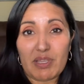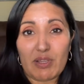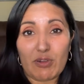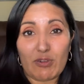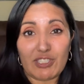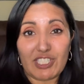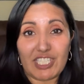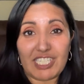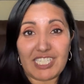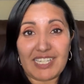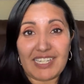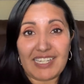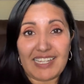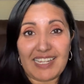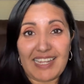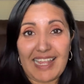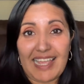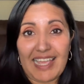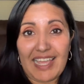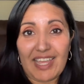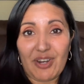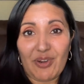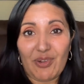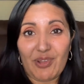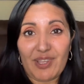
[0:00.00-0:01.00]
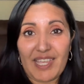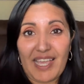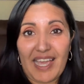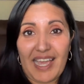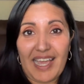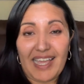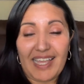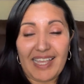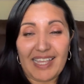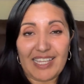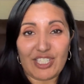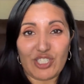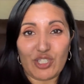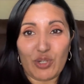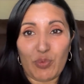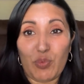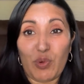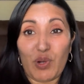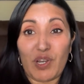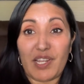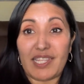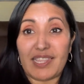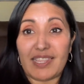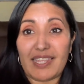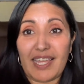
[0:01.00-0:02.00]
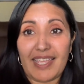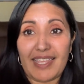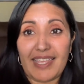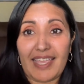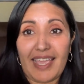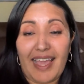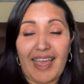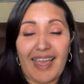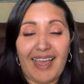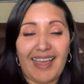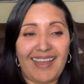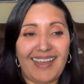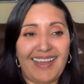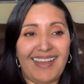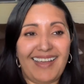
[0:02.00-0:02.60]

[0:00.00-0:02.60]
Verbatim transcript: cochinero ya hecho bolita ya,